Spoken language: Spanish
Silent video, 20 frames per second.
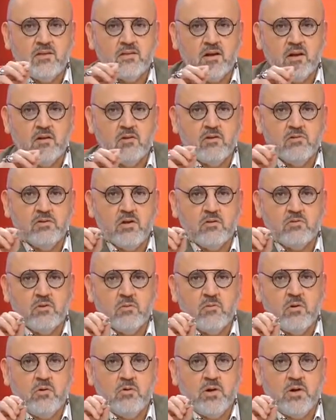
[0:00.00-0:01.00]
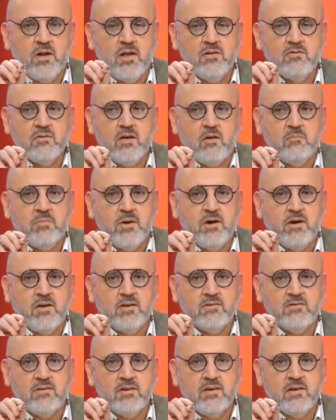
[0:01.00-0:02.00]
entre los dos automóviles
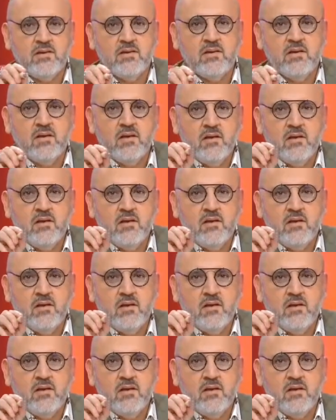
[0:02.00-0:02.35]
aparece